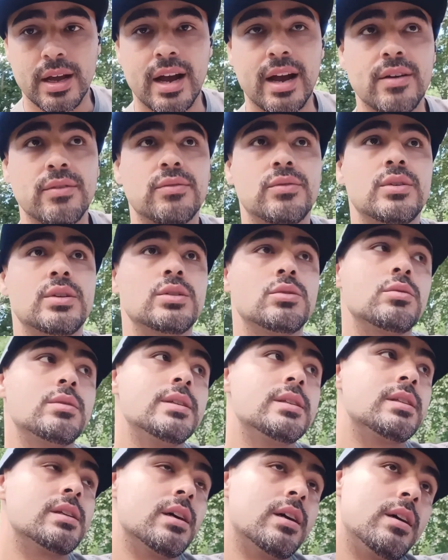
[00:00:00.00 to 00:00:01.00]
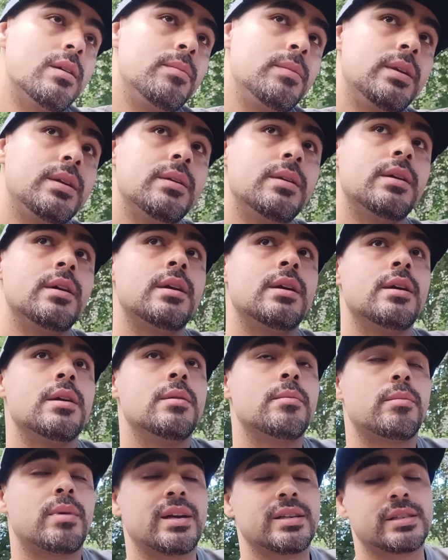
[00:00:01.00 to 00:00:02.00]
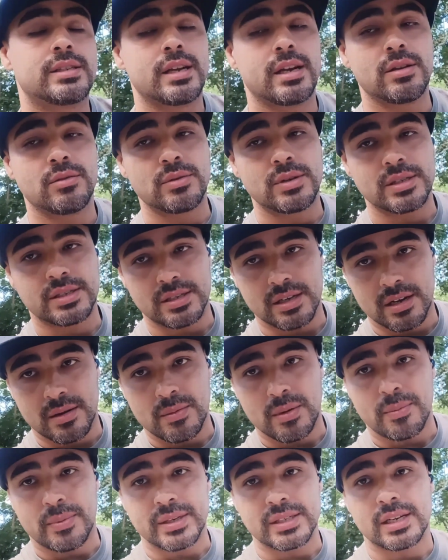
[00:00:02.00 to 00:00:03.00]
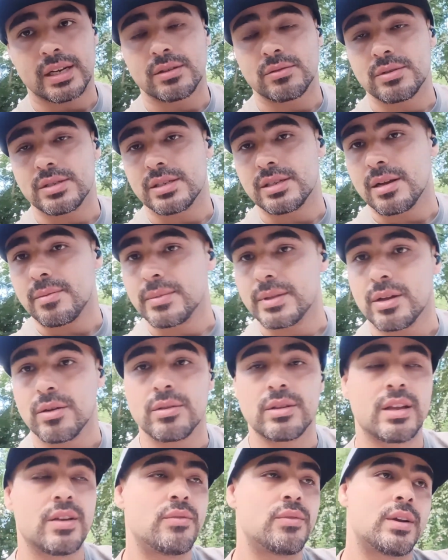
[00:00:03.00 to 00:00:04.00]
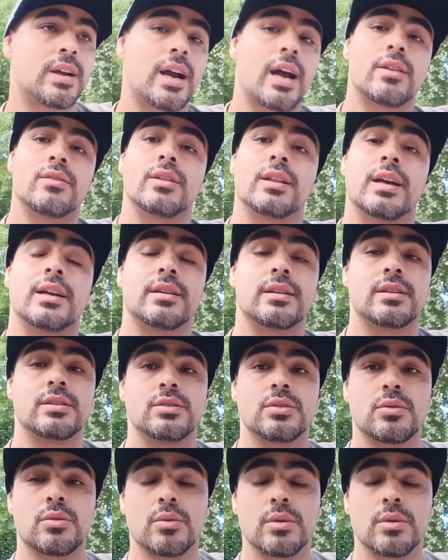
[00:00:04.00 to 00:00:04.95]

lá, fiz o exame, passei no exame, apesar do exame não ter ficado lá grande